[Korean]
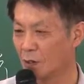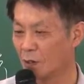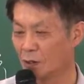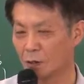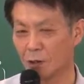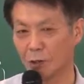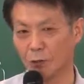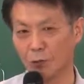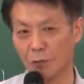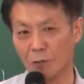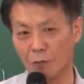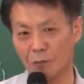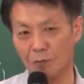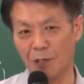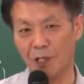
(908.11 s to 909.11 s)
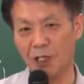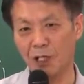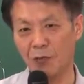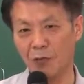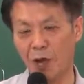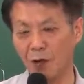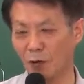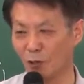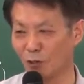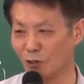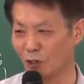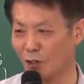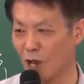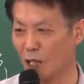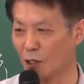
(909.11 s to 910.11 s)
그리고
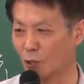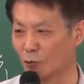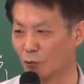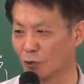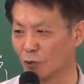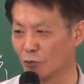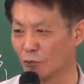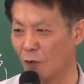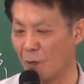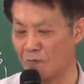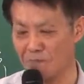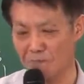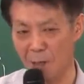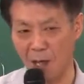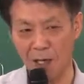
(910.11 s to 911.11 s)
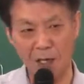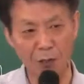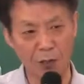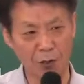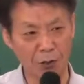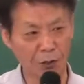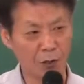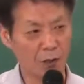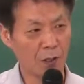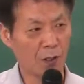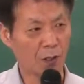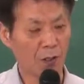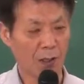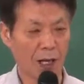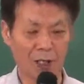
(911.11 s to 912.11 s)
비회원의 경우는 웬만해서는
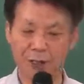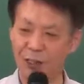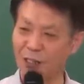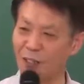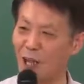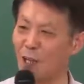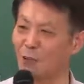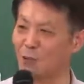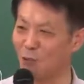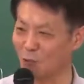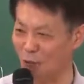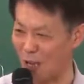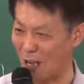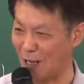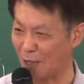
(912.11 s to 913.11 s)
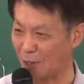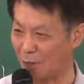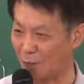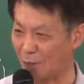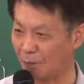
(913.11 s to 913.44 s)
같이 상종도 안 해요.